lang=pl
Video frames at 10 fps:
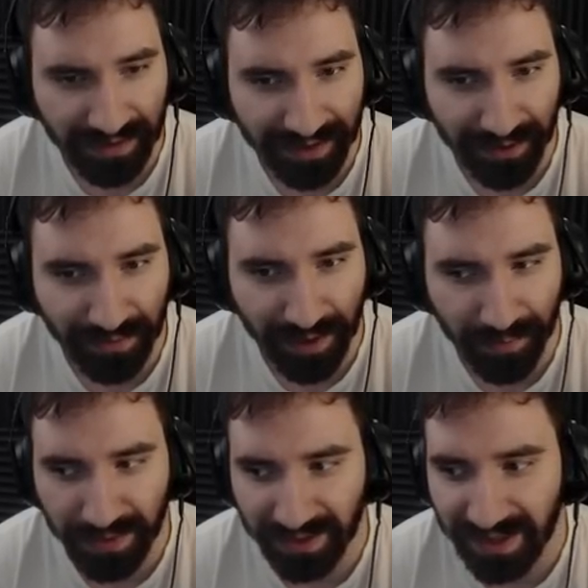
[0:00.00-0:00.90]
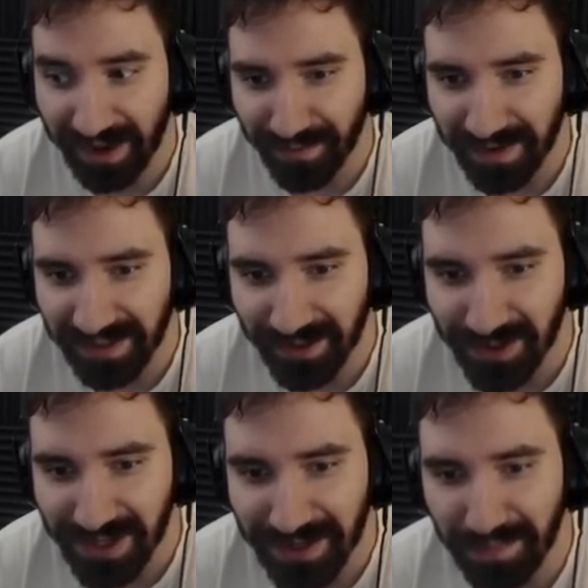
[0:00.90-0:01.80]
chłopie. Dawaj te
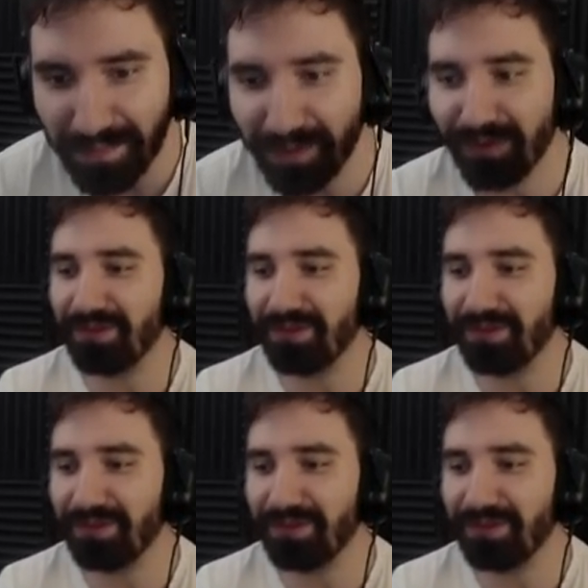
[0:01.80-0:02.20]
chipy, bo coś